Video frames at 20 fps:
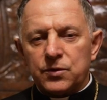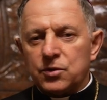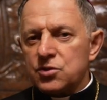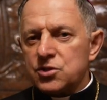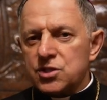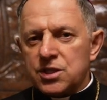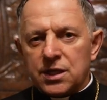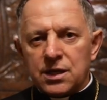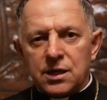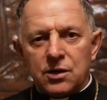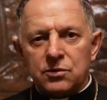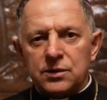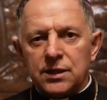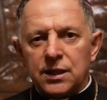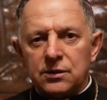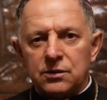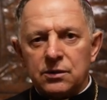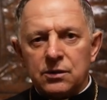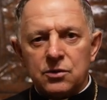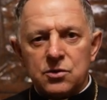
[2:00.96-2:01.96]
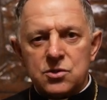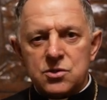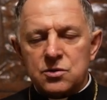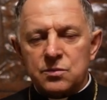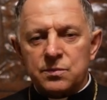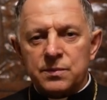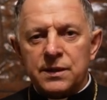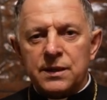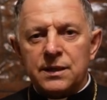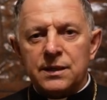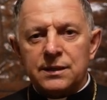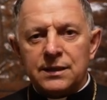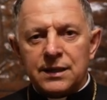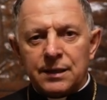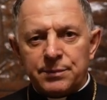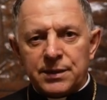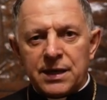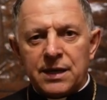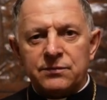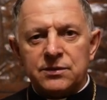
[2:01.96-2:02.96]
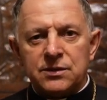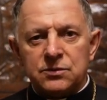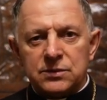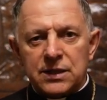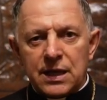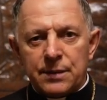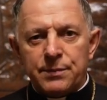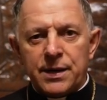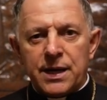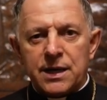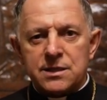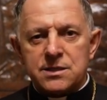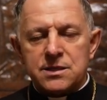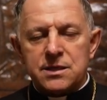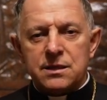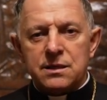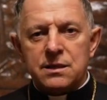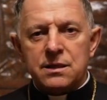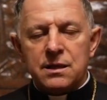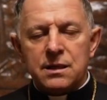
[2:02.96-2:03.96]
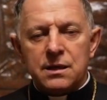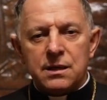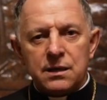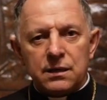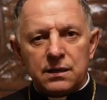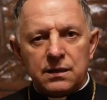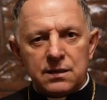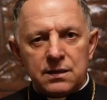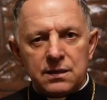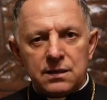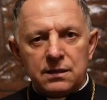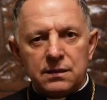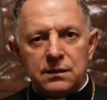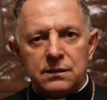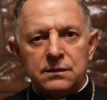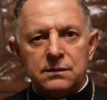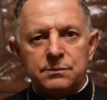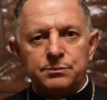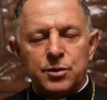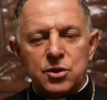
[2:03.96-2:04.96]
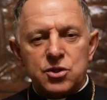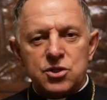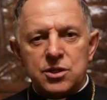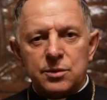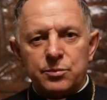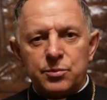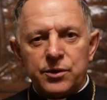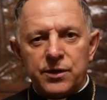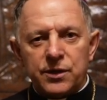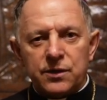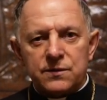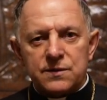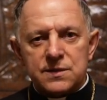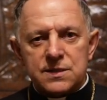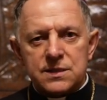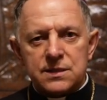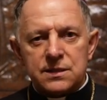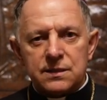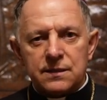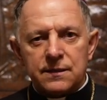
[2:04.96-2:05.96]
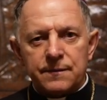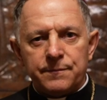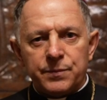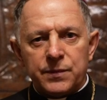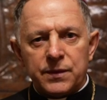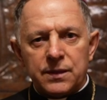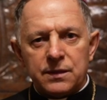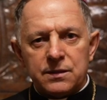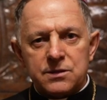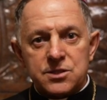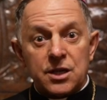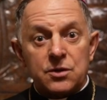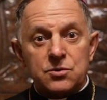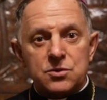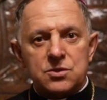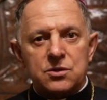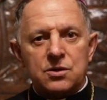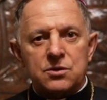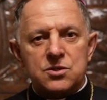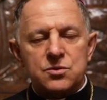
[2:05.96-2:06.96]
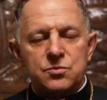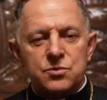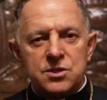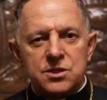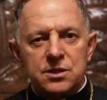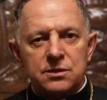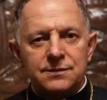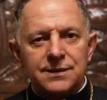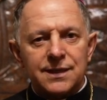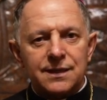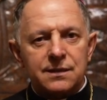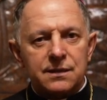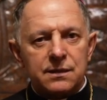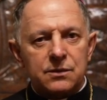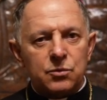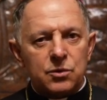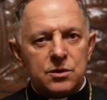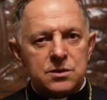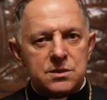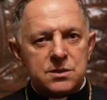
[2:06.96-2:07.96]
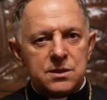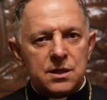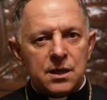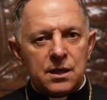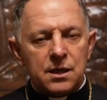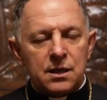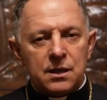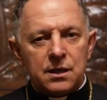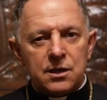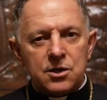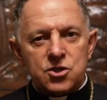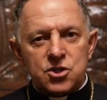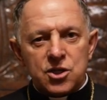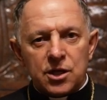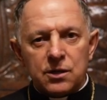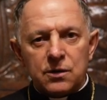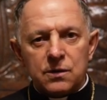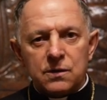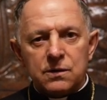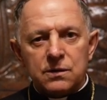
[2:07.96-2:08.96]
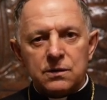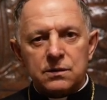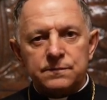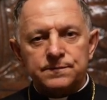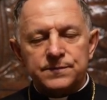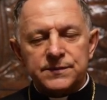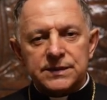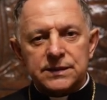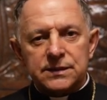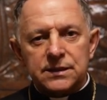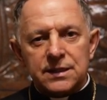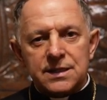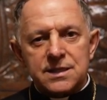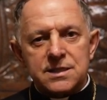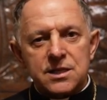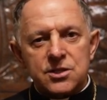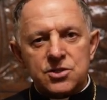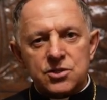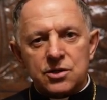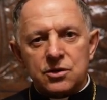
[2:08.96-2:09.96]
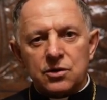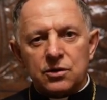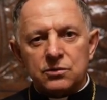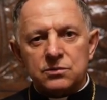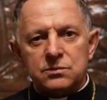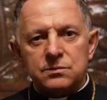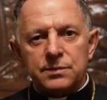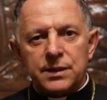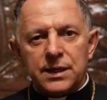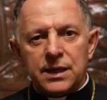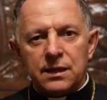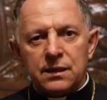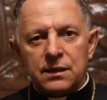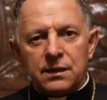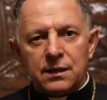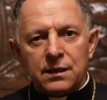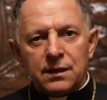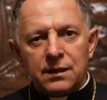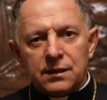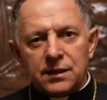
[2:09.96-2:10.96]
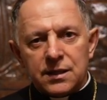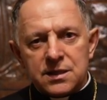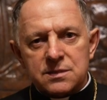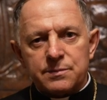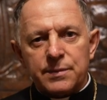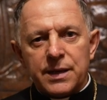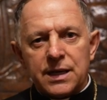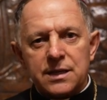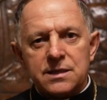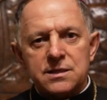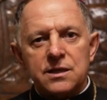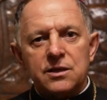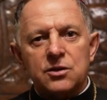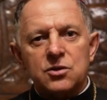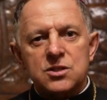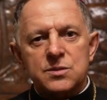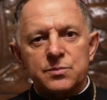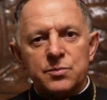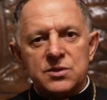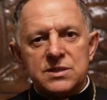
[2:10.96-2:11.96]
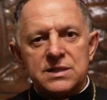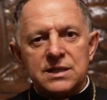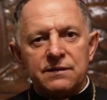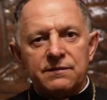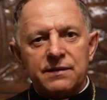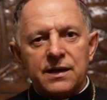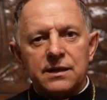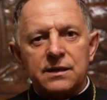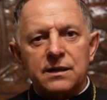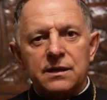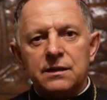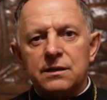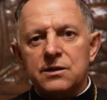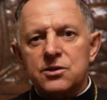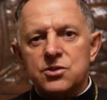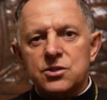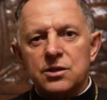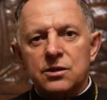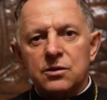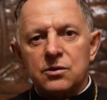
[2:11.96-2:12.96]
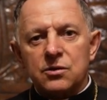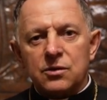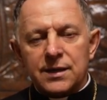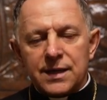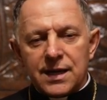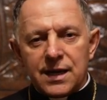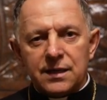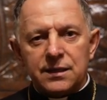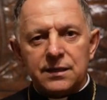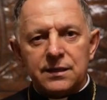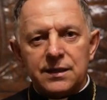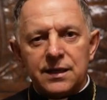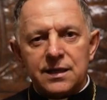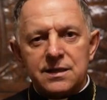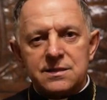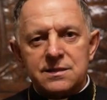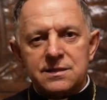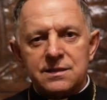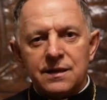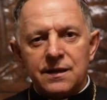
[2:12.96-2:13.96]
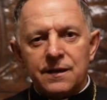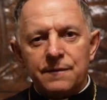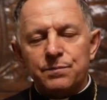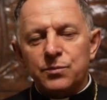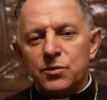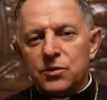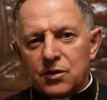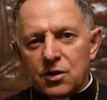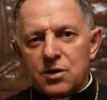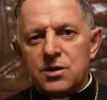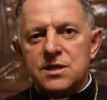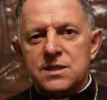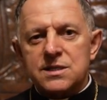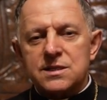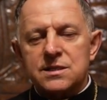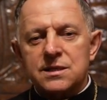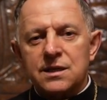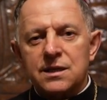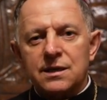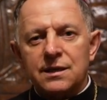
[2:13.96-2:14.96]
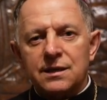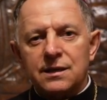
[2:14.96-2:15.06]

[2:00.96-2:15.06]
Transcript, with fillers: Dociera ona do osób naprawdę najbardziej y, potrzebujących. Często słyszę taki głos, że logo rycerzy Kolumba jest bardziej rozpoznawane niż logo Caritas. To jest